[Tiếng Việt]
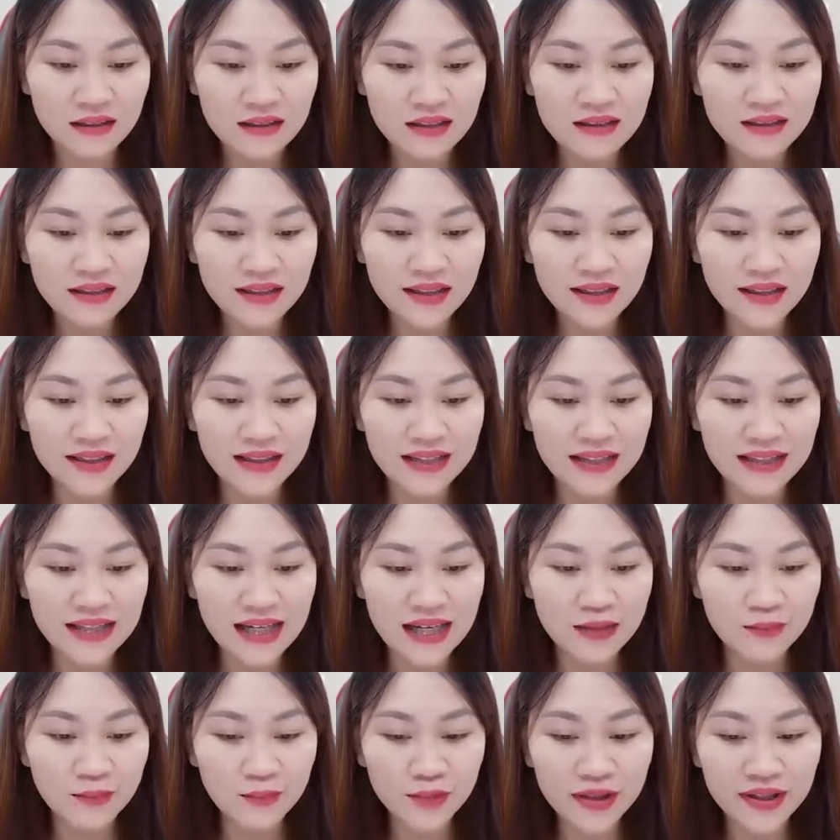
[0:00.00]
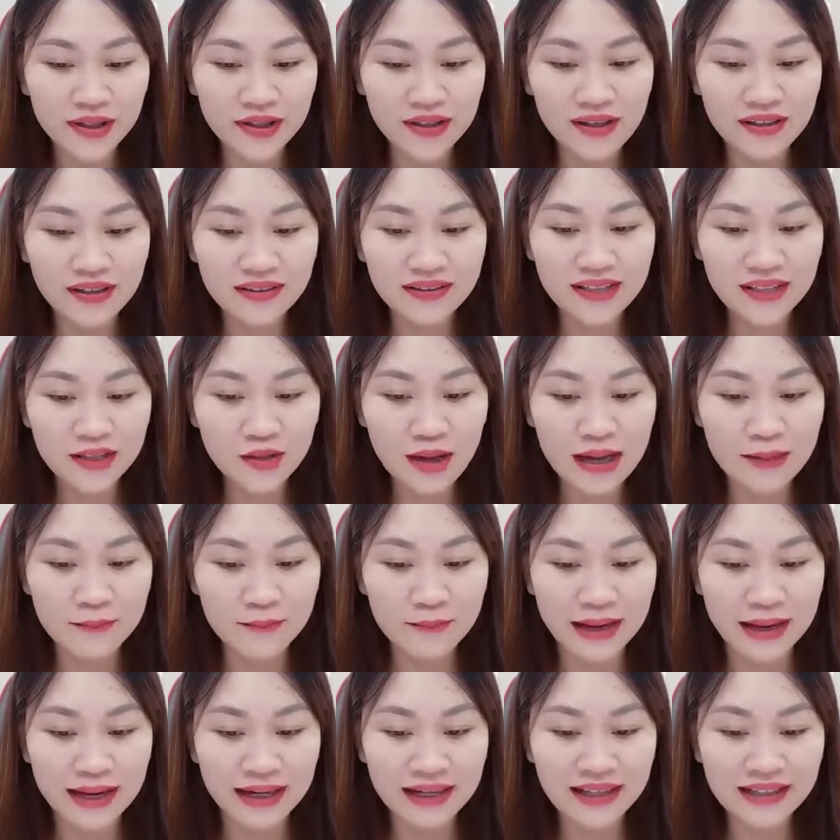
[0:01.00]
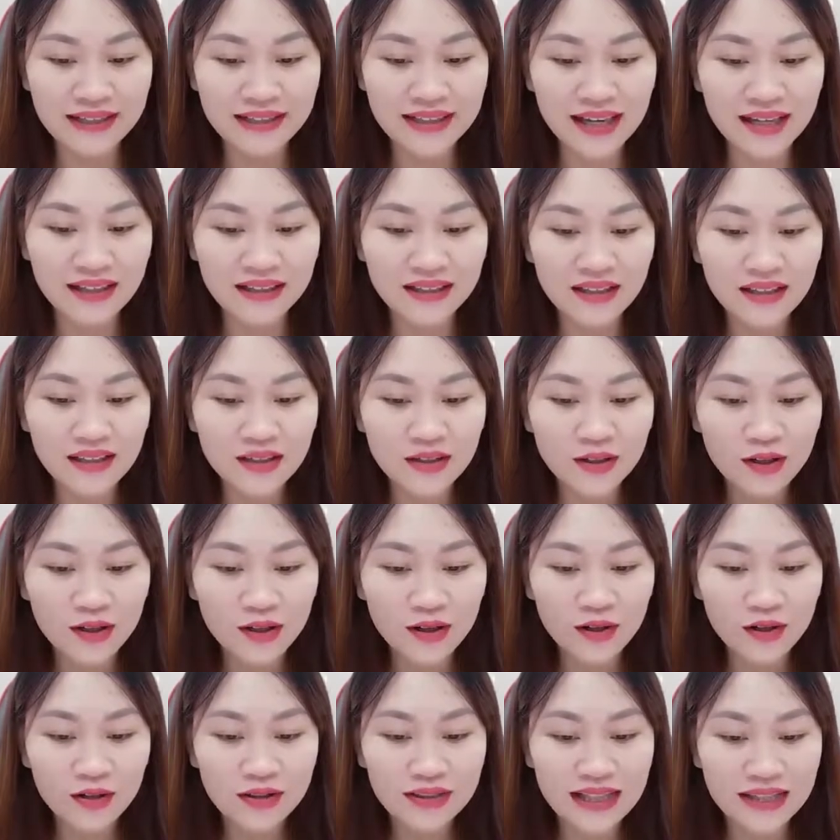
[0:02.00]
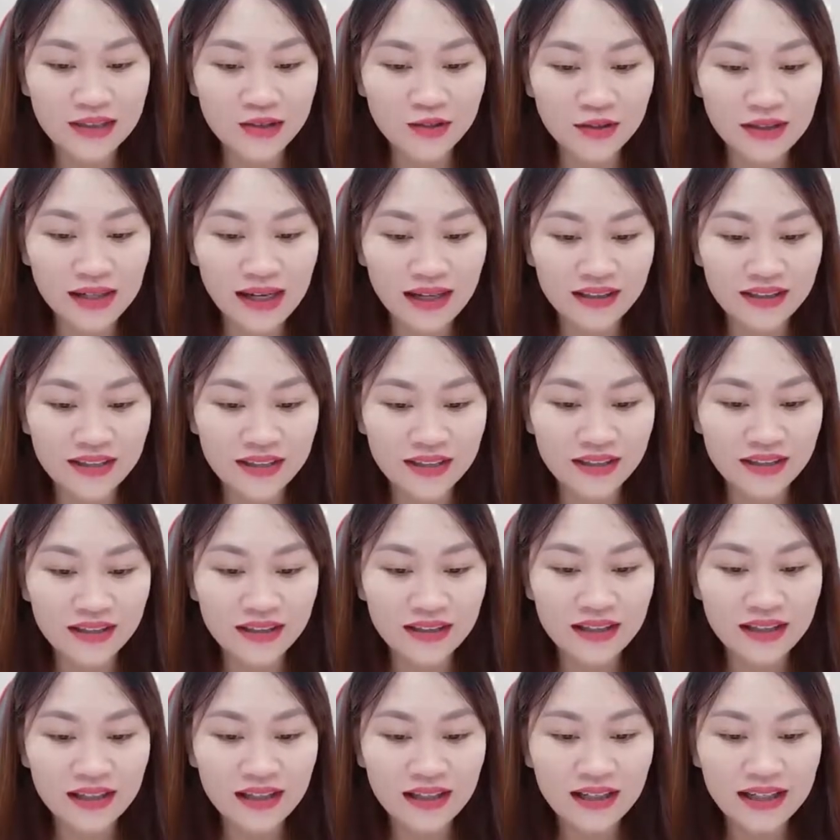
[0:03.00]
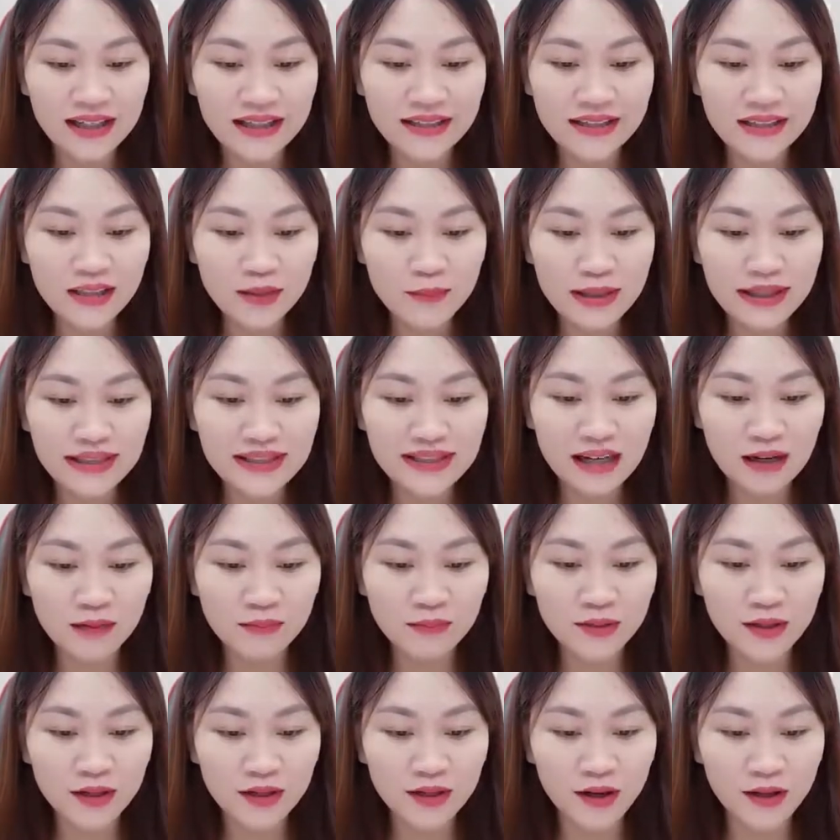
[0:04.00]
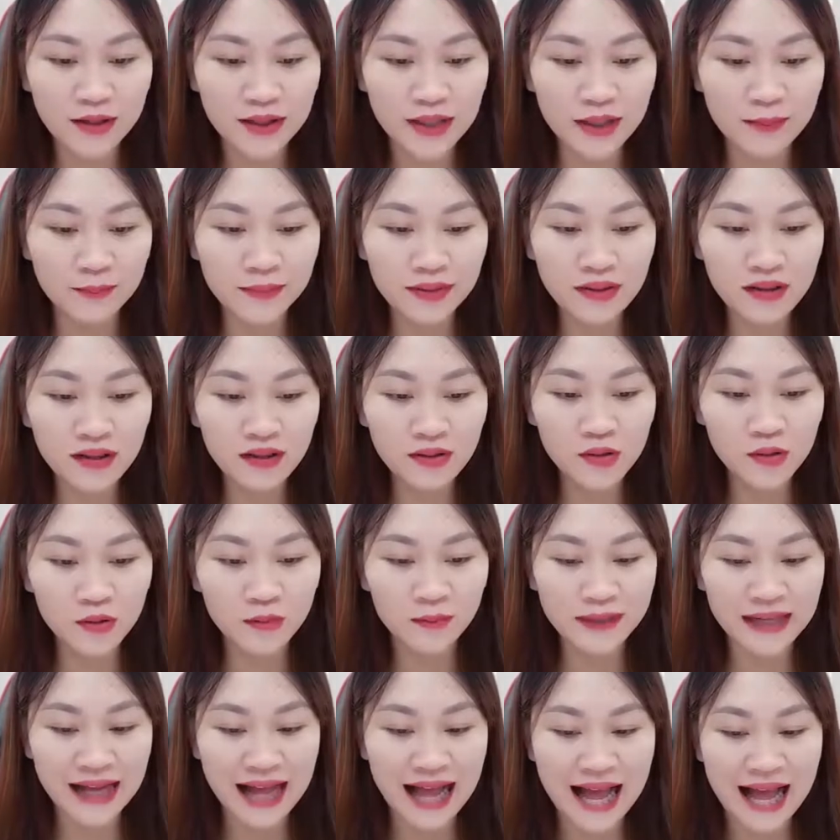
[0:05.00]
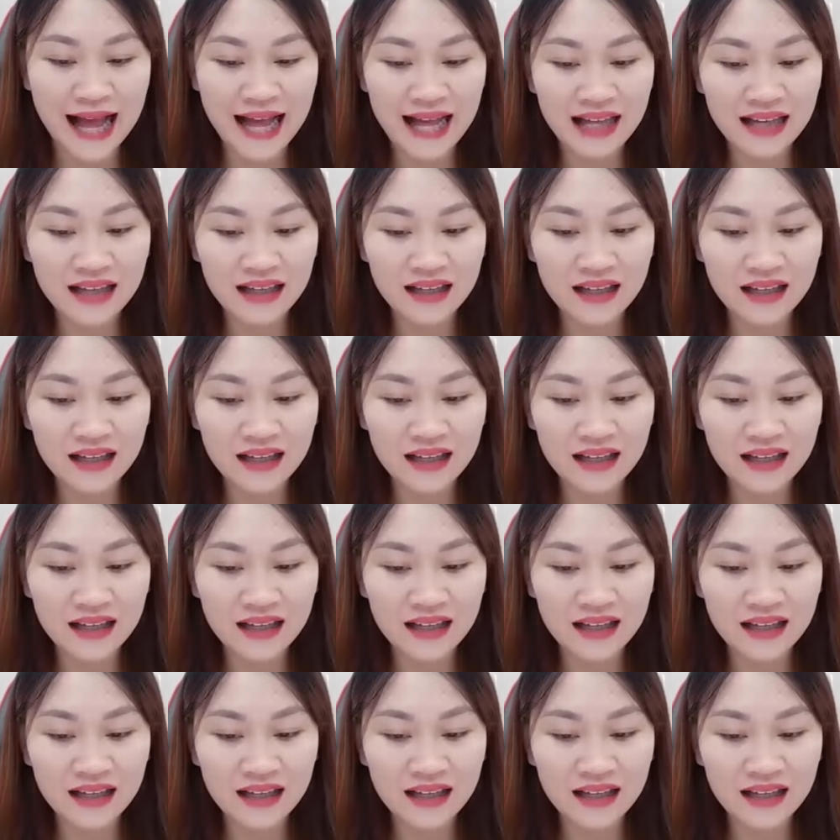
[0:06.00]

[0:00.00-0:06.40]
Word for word: Ngửi thì thấy mùi hương rất thoải mái thanh tân, còn lộ ra chút đặc trưng, hình như bên trong còn có nấm hương cùng cá.